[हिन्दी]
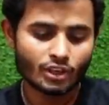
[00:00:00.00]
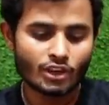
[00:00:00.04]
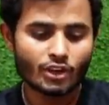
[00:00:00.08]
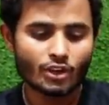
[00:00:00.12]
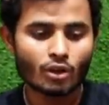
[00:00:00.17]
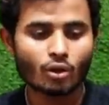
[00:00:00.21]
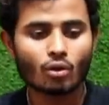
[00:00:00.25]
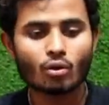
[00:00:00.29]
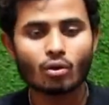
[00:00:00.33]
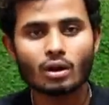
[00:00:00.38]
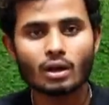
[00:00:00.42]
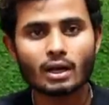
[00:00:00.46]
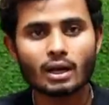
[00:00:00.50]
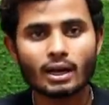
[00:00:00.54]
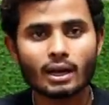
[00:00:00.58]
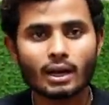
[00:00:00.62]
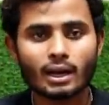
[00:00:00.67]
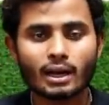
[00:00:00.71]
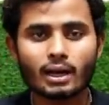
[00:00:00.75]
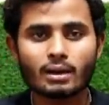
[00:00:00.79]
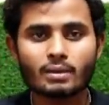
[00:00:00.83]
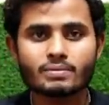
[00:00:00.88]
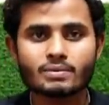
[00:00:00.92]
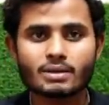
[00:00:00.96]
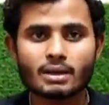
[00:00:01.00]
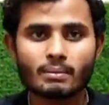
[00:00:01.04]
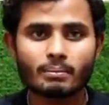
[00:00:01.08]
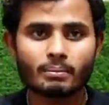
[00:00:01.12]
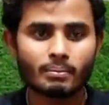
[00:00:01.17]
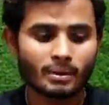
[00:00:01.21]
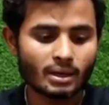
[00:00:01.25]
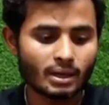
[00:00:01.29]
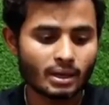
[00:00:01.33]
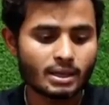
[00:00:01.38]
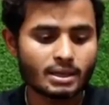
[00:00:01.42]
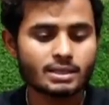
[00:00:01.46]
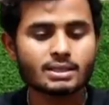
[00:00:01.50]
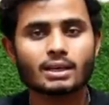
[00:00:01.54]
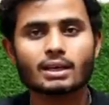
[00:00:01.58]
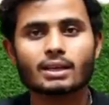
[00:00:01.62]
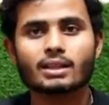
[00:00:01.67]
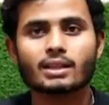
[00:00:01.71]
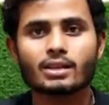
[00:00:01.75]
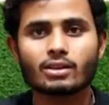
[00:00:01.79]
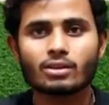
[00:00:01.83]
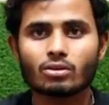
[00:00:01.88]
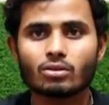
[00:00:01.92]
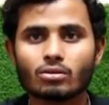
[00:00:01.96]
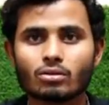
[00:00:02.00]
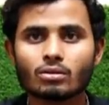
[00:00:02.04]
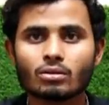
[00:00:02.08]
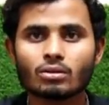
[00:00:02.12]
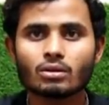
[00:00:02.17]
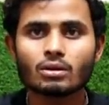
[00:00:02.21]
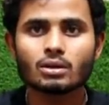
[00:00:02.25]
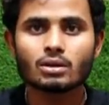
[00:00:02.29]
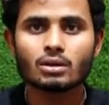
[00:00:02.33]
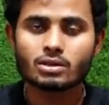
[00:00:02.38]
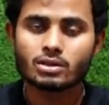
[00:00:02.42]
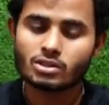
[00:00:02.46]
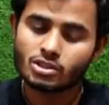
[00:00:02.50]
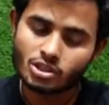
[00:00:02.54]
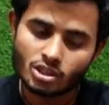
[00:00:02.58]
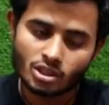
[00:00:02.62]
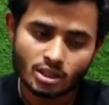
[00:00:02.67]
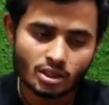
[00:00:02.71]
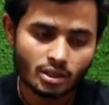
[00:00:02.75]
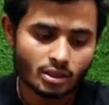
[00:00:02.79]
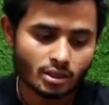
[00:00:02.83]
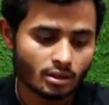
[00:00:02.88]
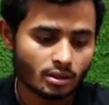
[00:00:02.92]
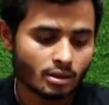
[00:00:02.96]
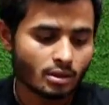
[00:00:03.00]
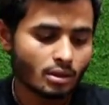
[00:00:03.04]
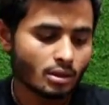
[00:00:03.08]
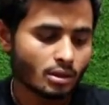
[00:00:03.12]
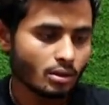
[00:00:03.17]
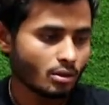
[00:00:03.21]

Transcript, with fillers: वीडियो कॉल करके आप सैंपल ले सकते हो देख सकते हैं